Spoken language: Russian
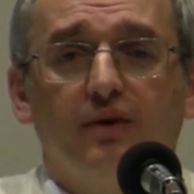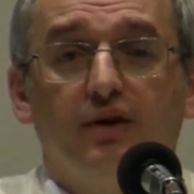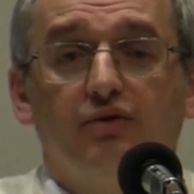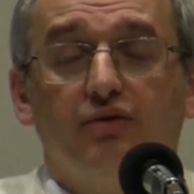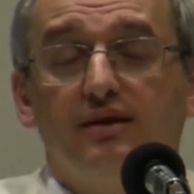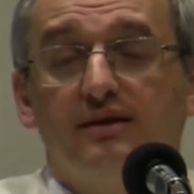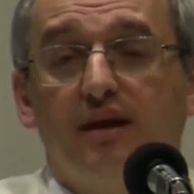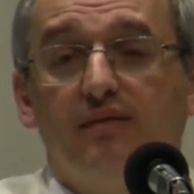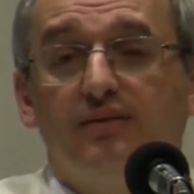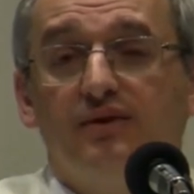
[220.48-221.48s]
И никто не
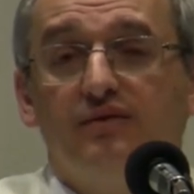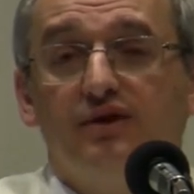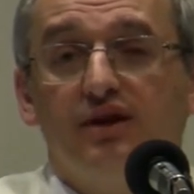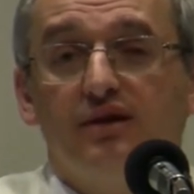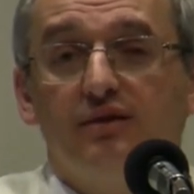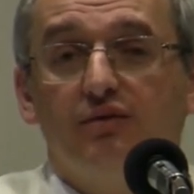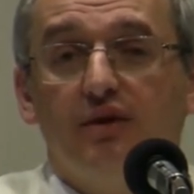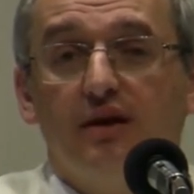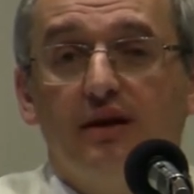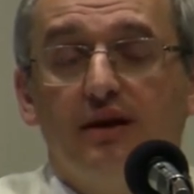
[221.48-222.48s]
знал вообще, женится
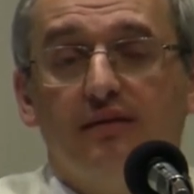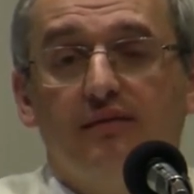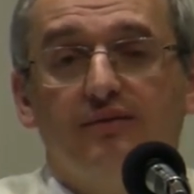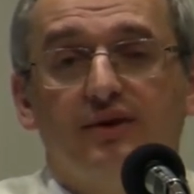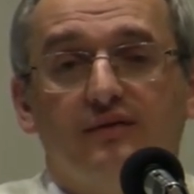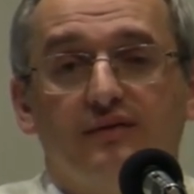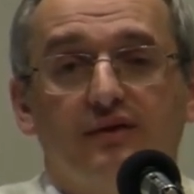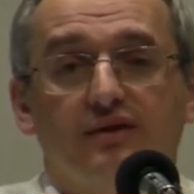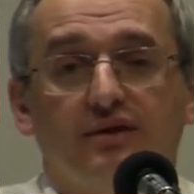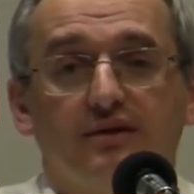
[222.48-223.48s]
он или нет вообще в
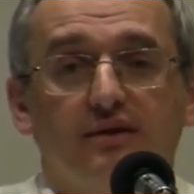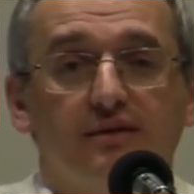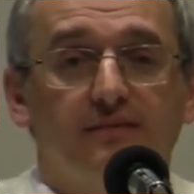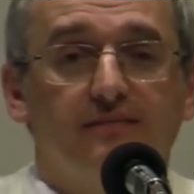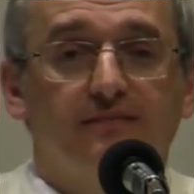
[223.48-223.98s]
своей жизни.